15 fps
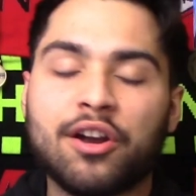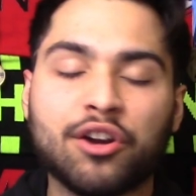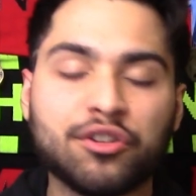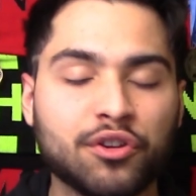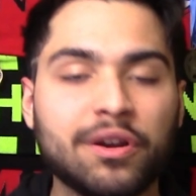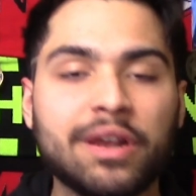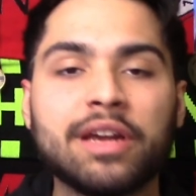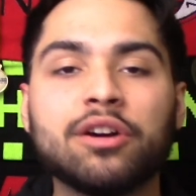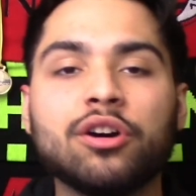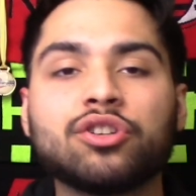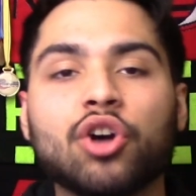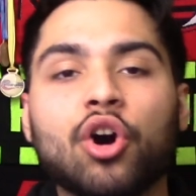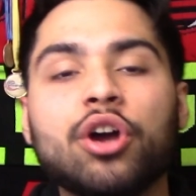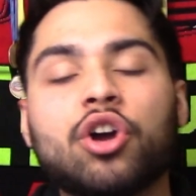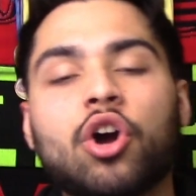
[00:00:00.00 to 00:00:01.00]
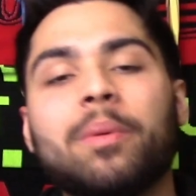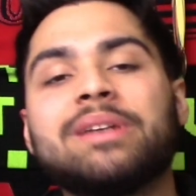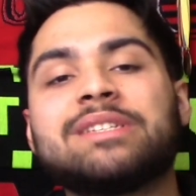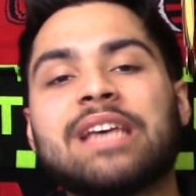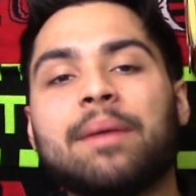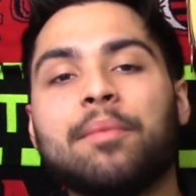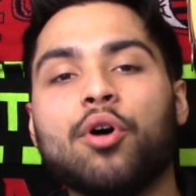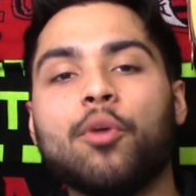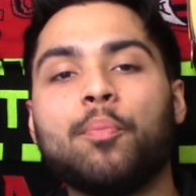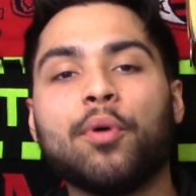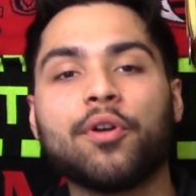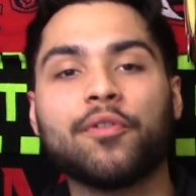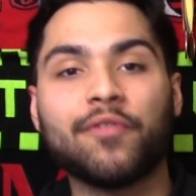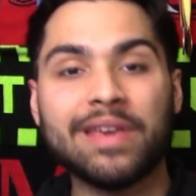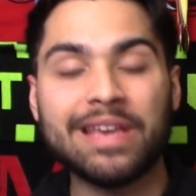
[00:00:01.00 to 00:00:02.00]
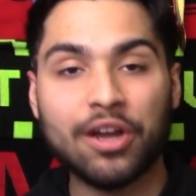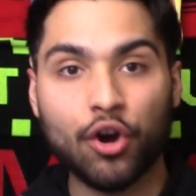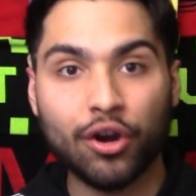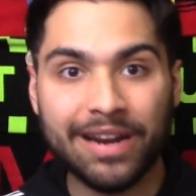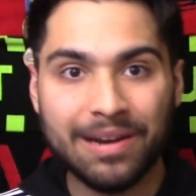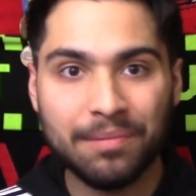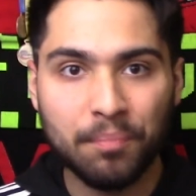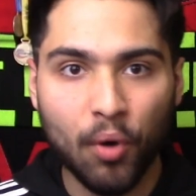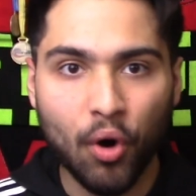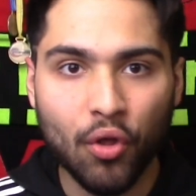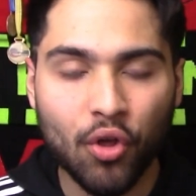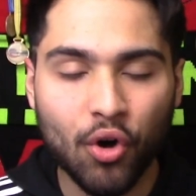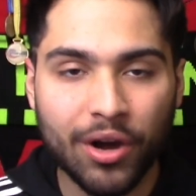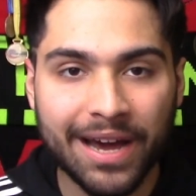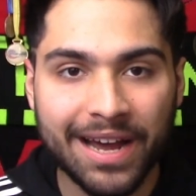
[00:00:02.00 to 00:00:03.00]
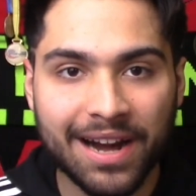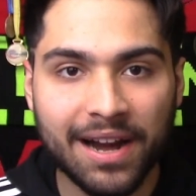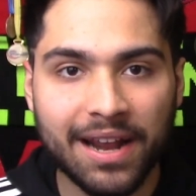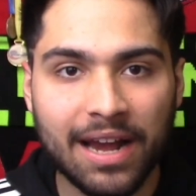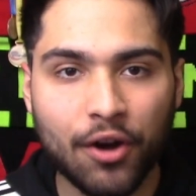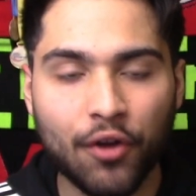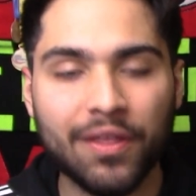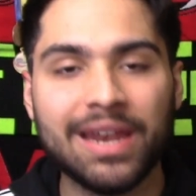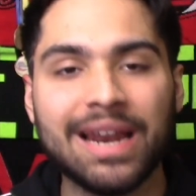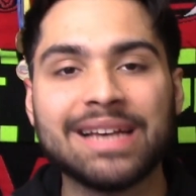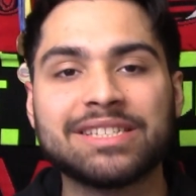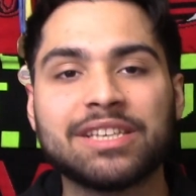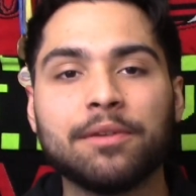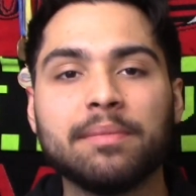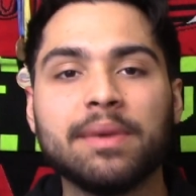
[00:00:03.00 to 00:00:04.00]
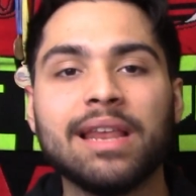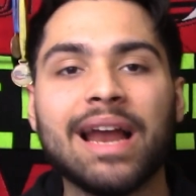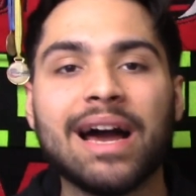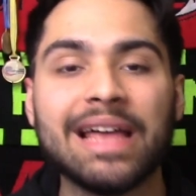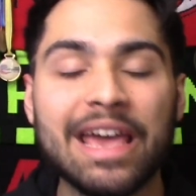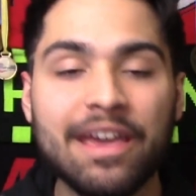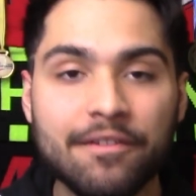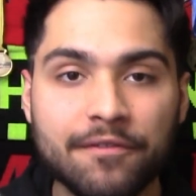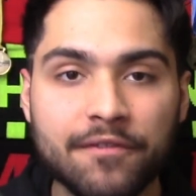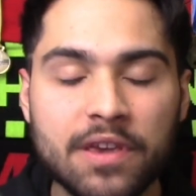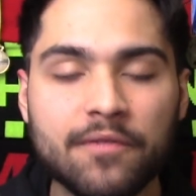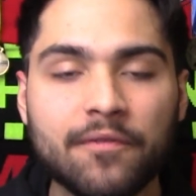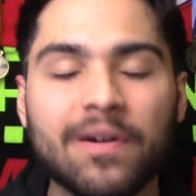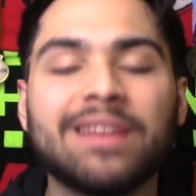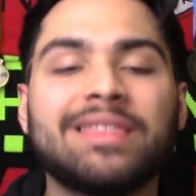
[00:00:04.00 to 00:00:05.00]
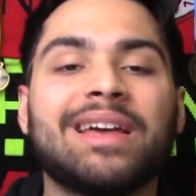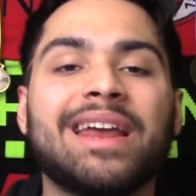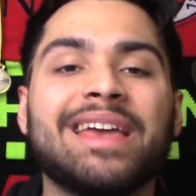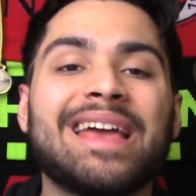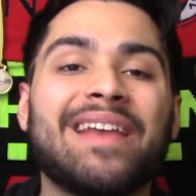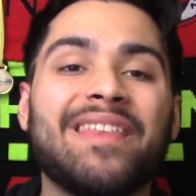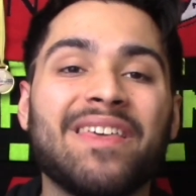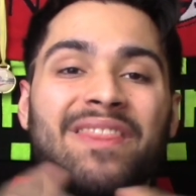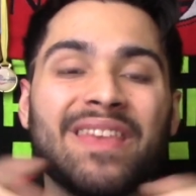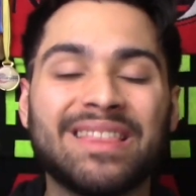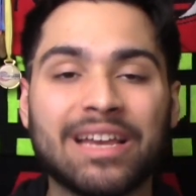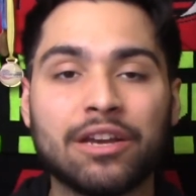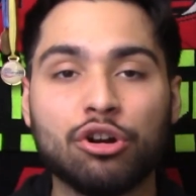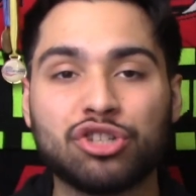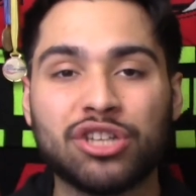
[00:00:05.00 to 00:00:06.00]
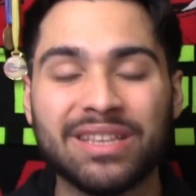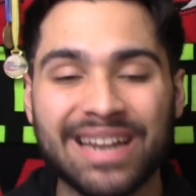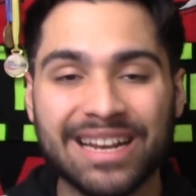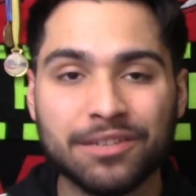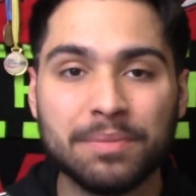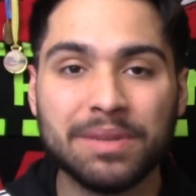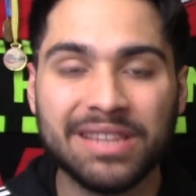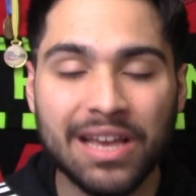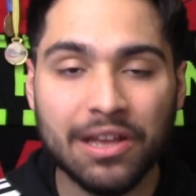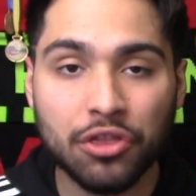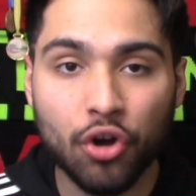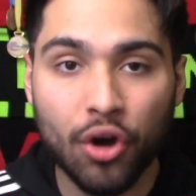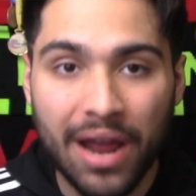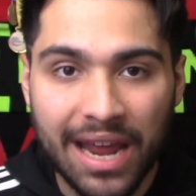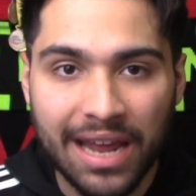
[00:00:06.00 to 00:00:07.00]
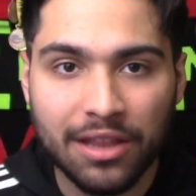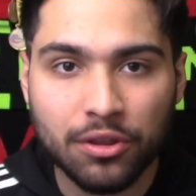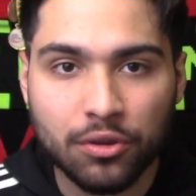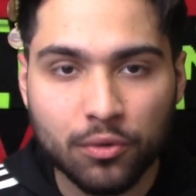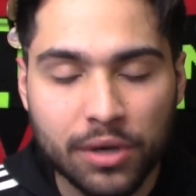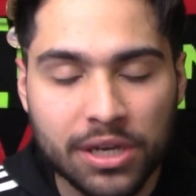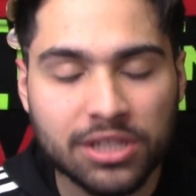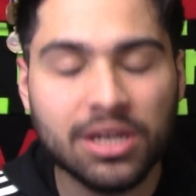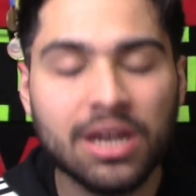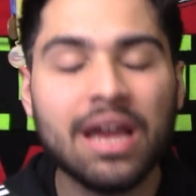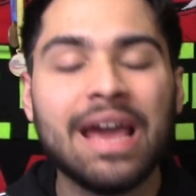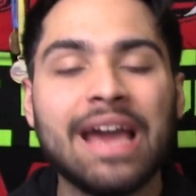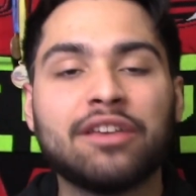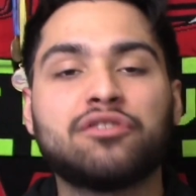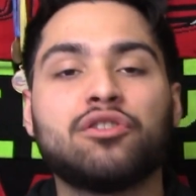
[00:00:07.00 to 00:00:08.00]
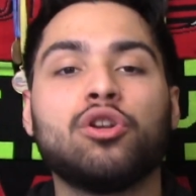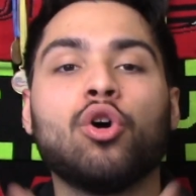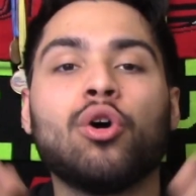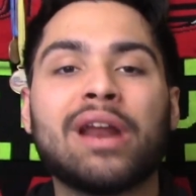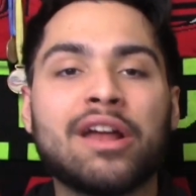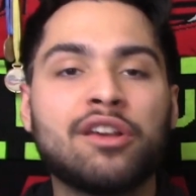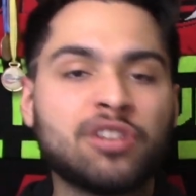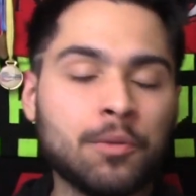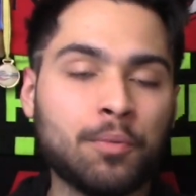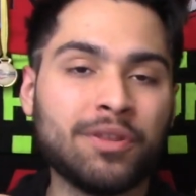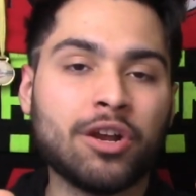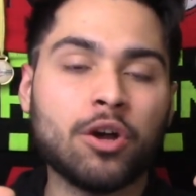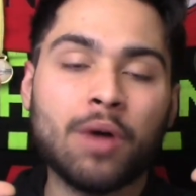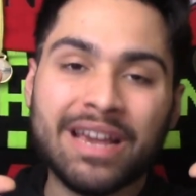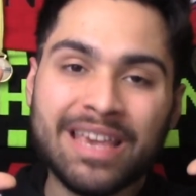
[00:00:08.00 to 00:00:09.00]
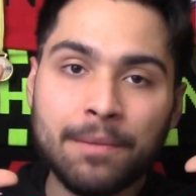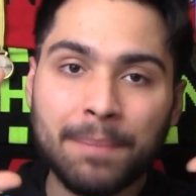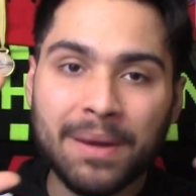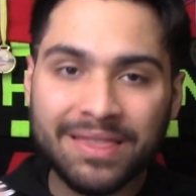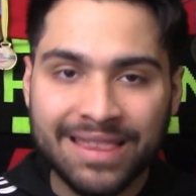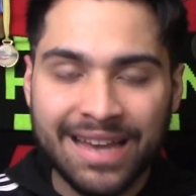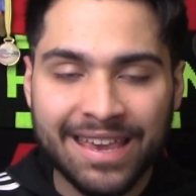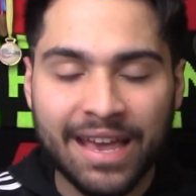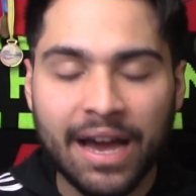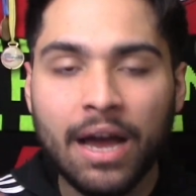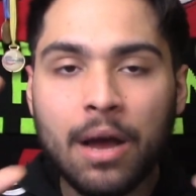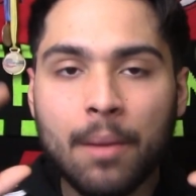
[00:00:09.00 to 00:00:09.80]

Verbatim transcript: Rosoneros, hoy comenzamos por fin con el modo carrera con el AC Milan en FIFA. Estaré ya desde esta noche transmitiendo en Twitch. Esos son los horarios que os pondré aquí en pantalla